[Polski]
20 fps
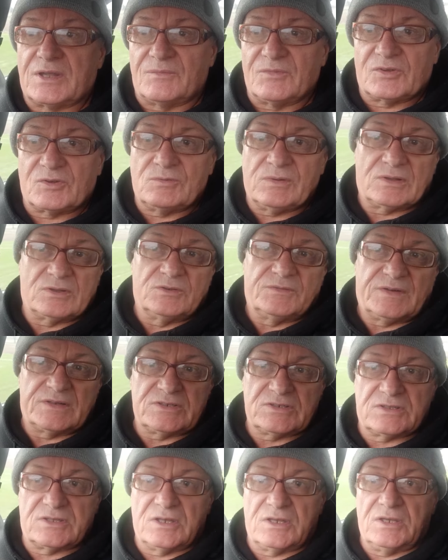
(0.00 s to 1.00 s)
tam
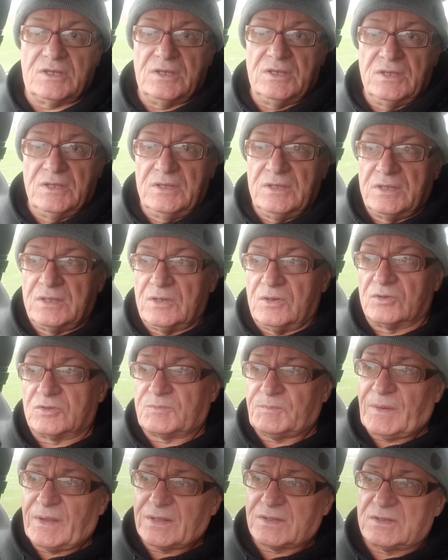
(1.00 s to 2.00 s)
składować te
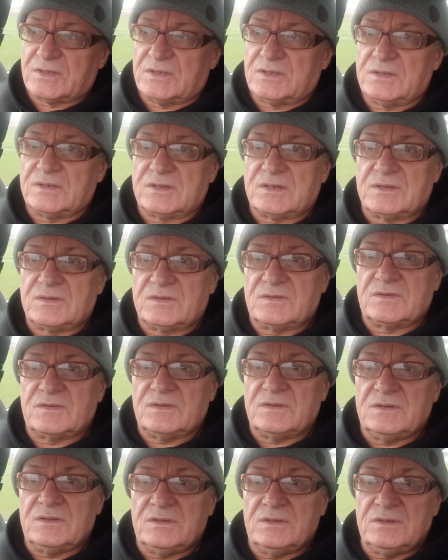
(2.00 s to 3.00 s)
odpady
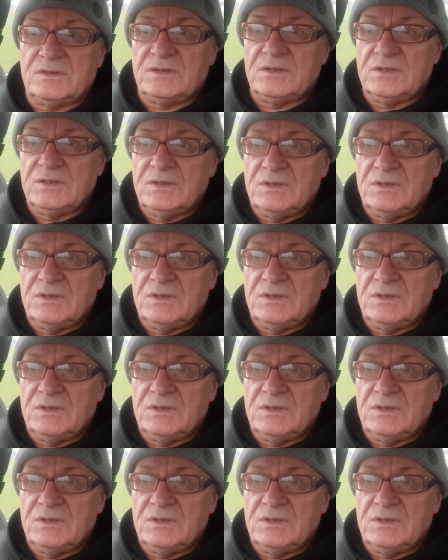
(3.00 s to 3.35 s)
y,